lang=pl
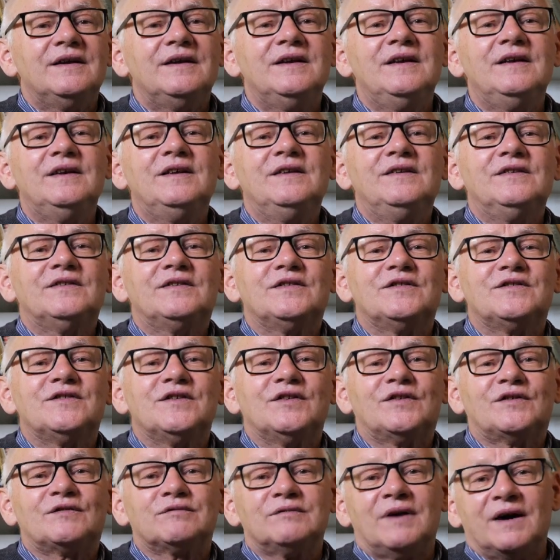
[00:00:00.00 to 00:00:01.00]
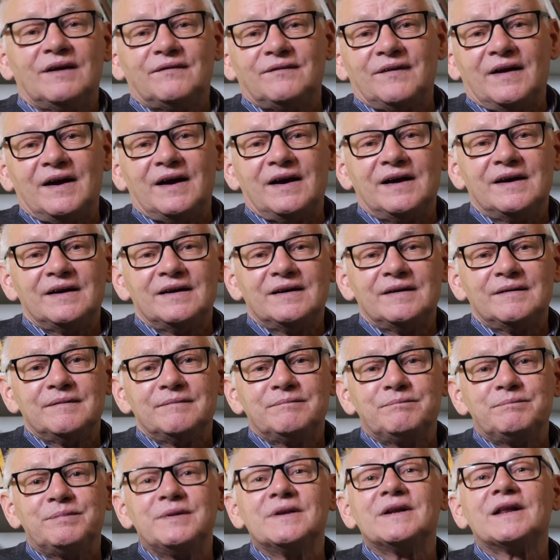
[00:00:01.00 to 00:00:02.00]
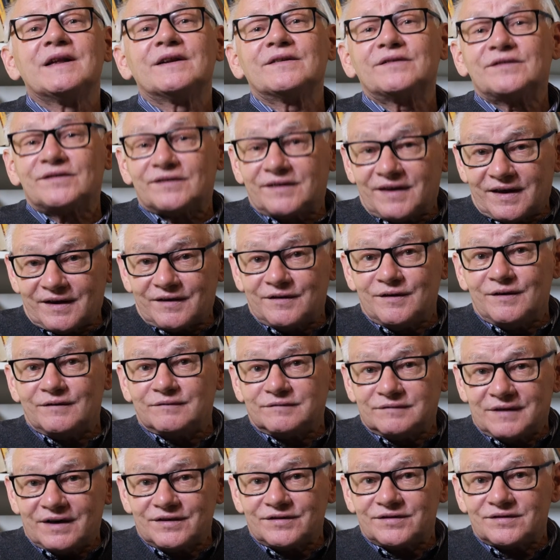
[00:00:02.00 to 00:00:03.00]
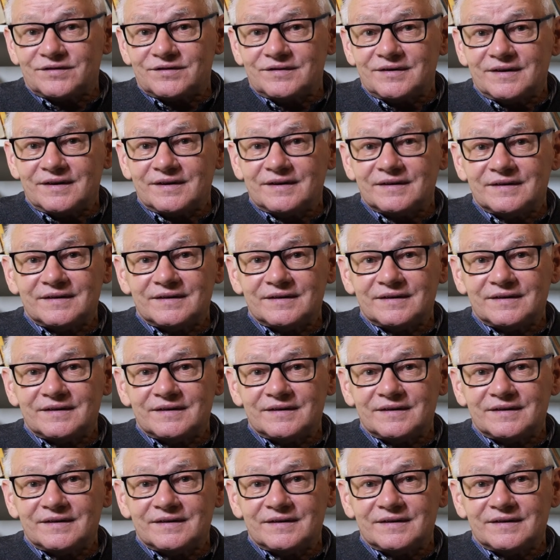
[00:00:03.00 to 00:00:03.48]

i Zdzisława Pilarskiego właśnie.